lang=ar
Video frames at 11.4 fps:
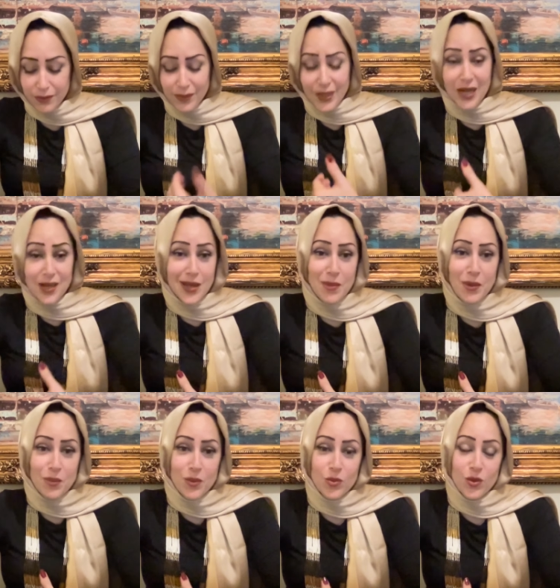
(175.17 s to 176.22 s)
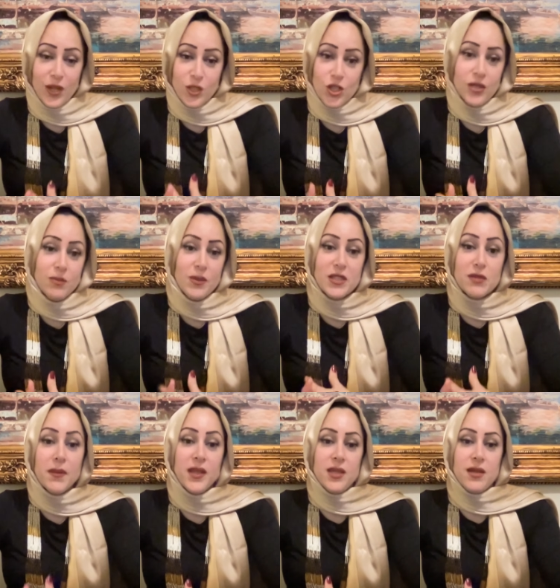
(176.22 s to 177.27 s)
انا دائما بقول عن جد
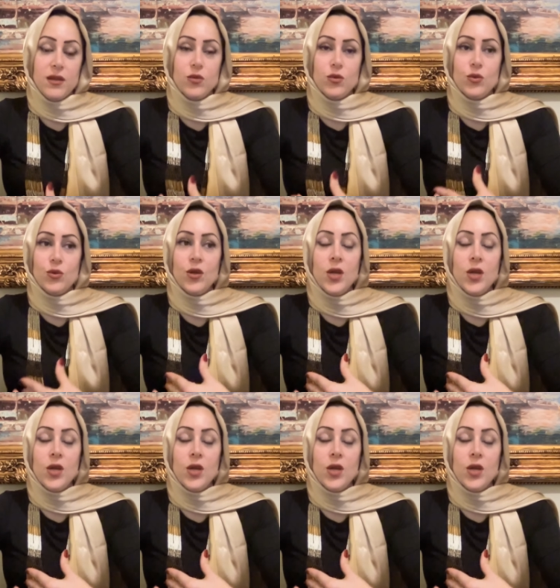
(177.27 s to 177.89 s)
بتمنى انه